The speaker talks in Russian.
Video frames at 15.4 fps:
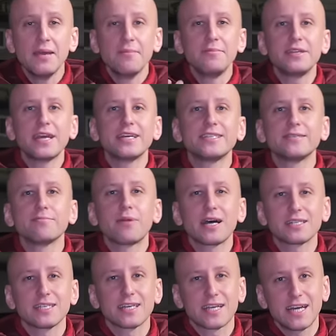меняйте
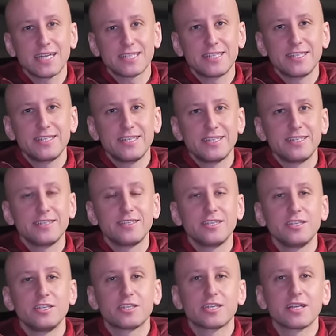масло каждые 10
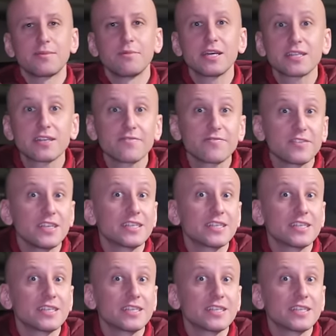тысяч километров,